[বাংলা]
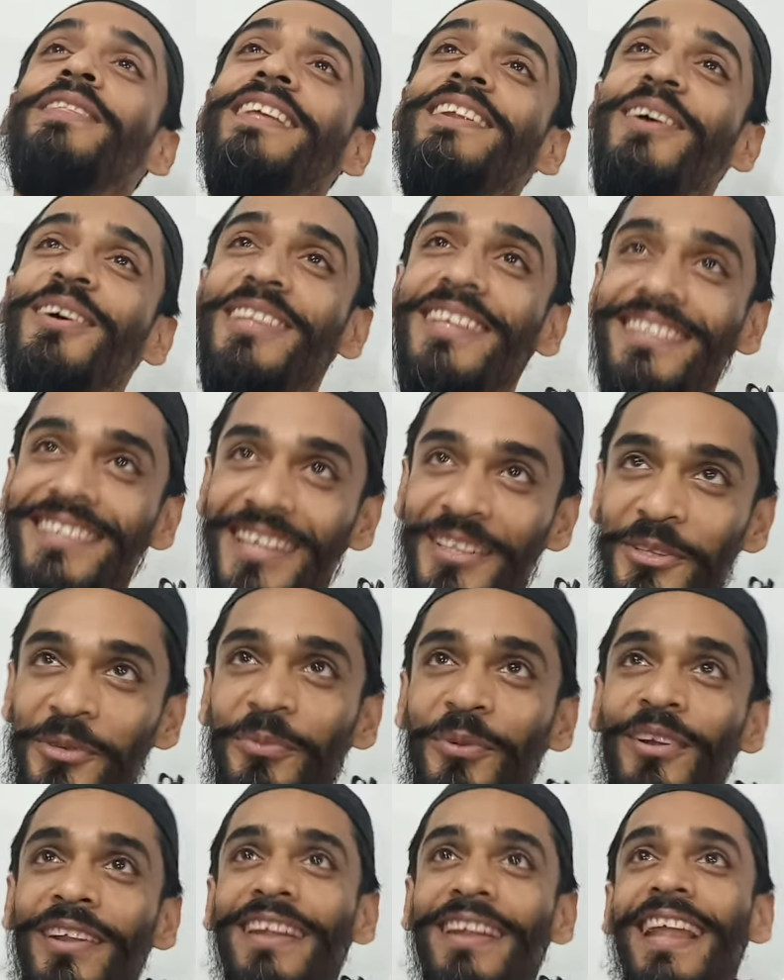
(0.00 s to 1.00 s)
নদীর কথা যেহেতু
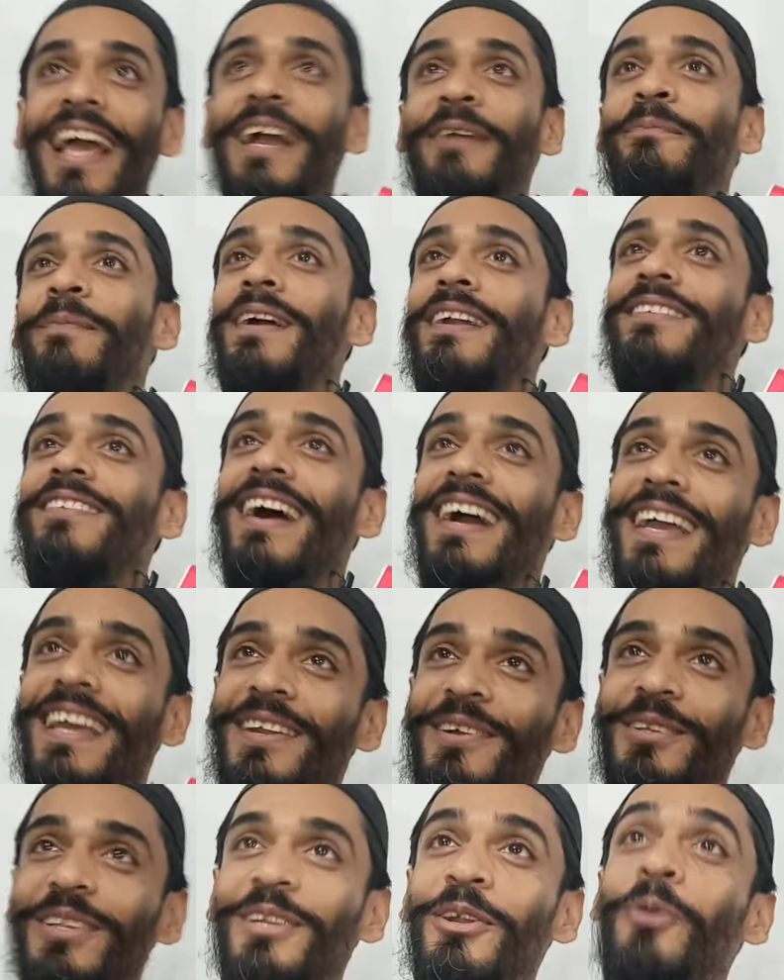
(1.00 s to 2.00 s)
বললেন এক পার ভাঙে
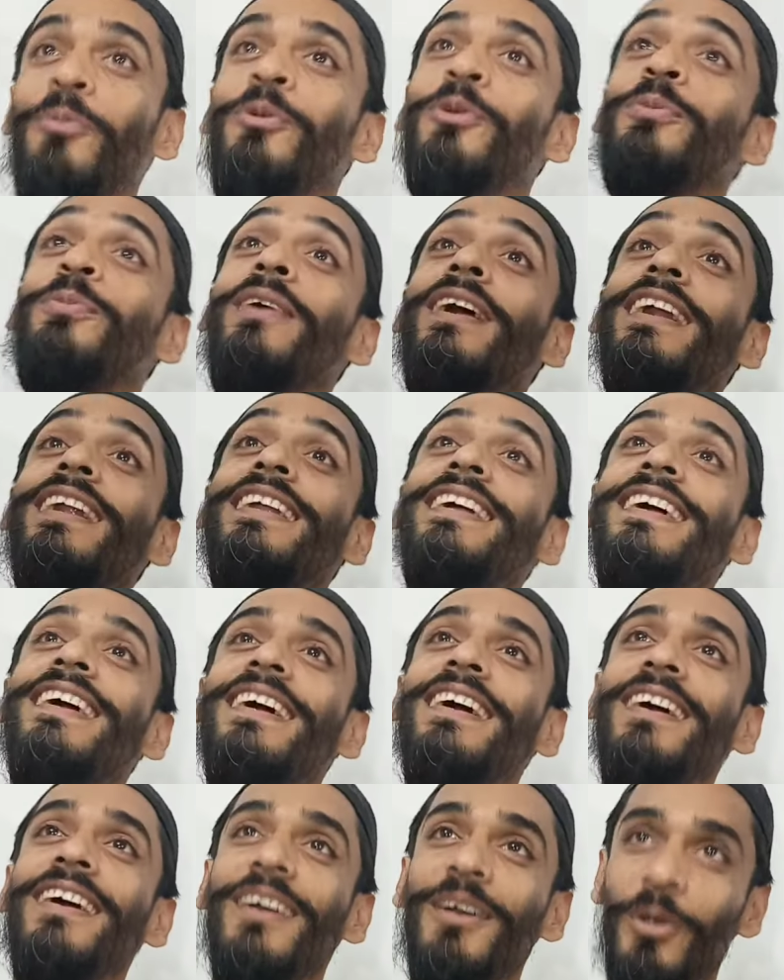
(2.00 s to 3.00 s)
নদীর অপর পার
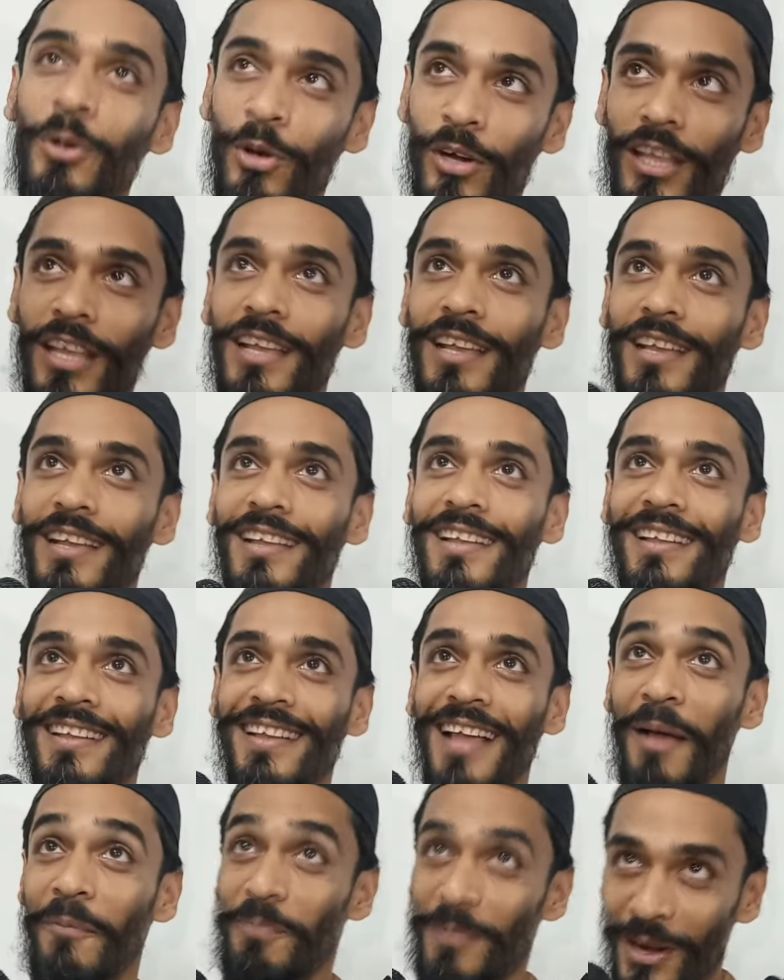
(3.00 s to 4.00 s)
গড়ে
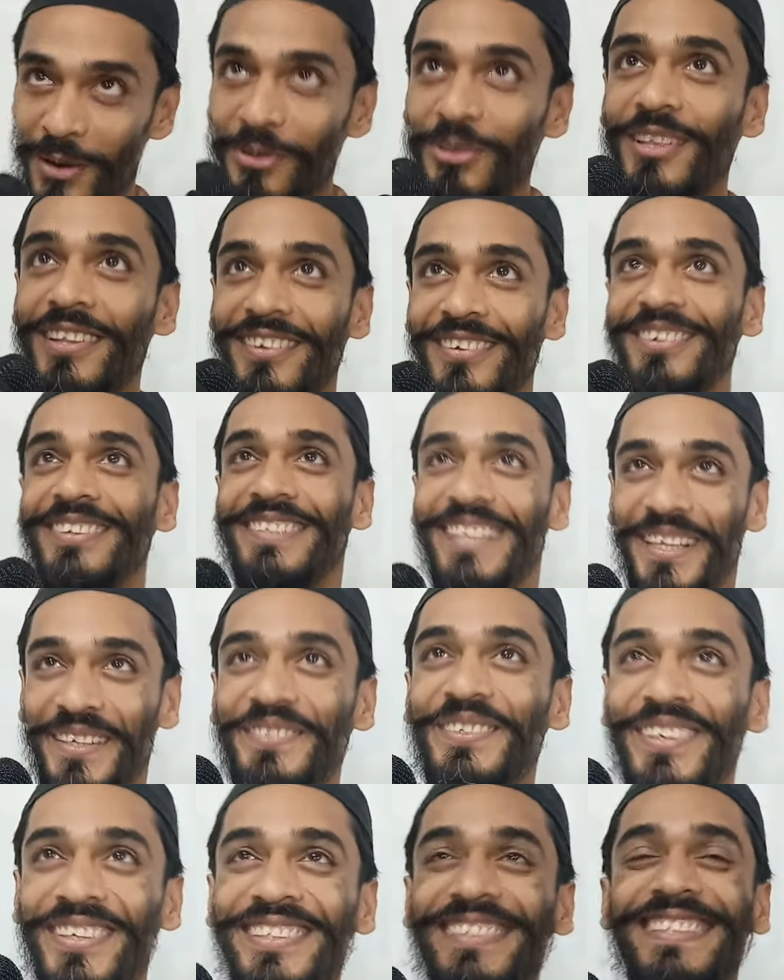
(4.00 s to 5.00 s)
আপনার নদী অনুযায়ী
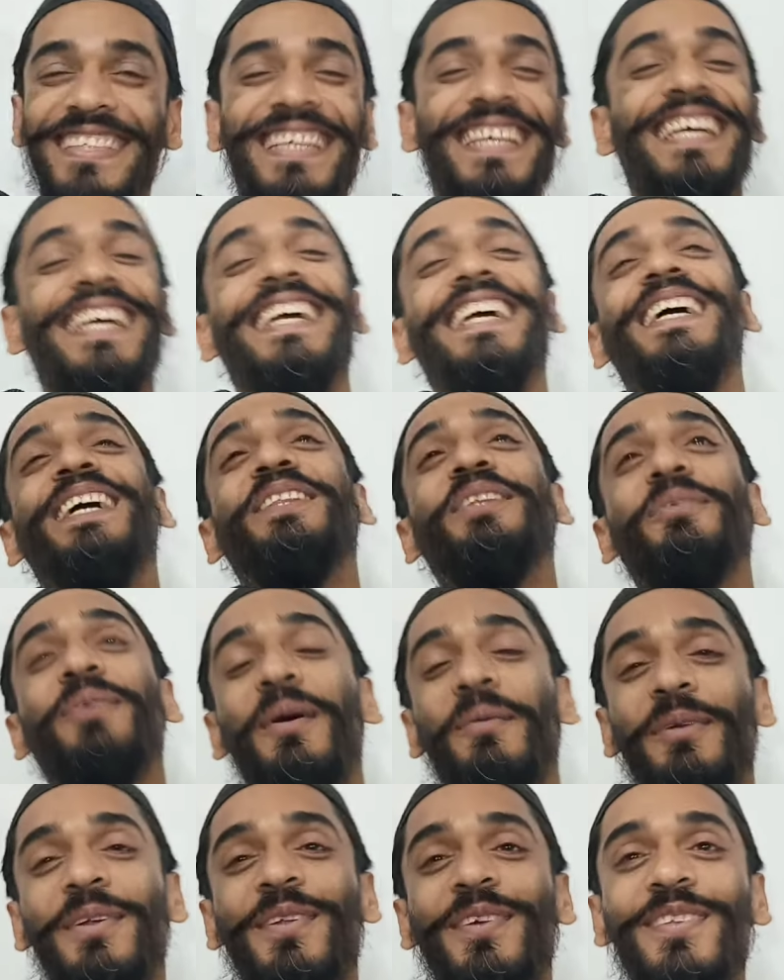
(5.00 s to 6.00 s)
বলছি তো
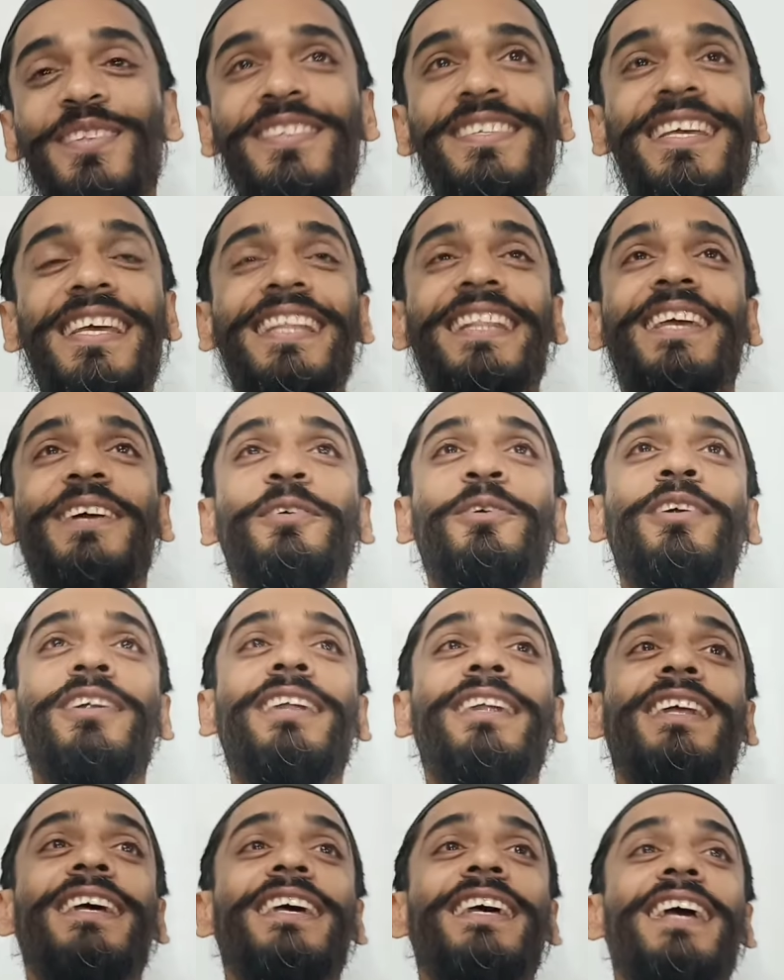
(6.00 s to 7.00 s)
ব্যাপারটা হচ্ছে দেখুন
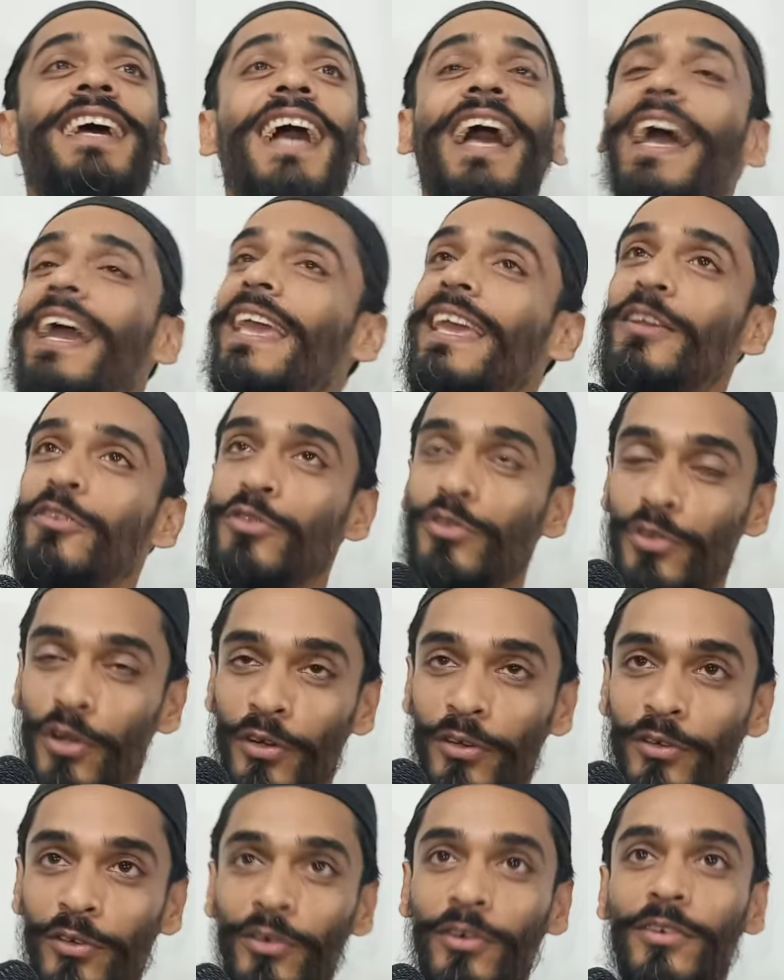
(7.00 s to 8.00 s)
হ্যাঁ কিছু
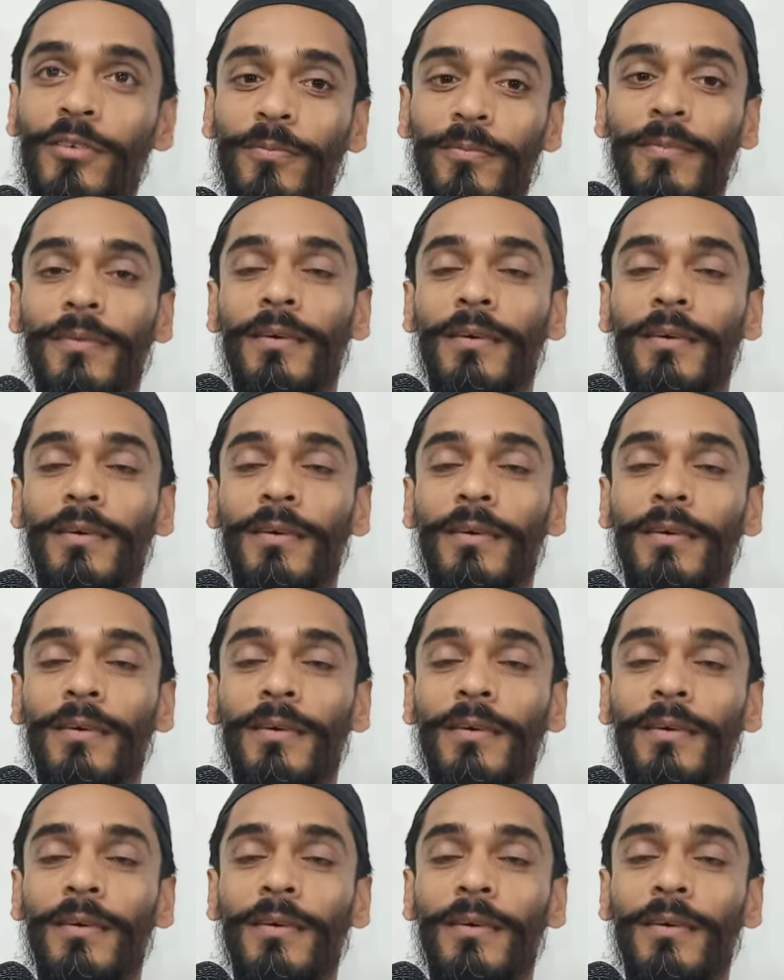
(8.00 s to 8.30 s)
সংখ্যক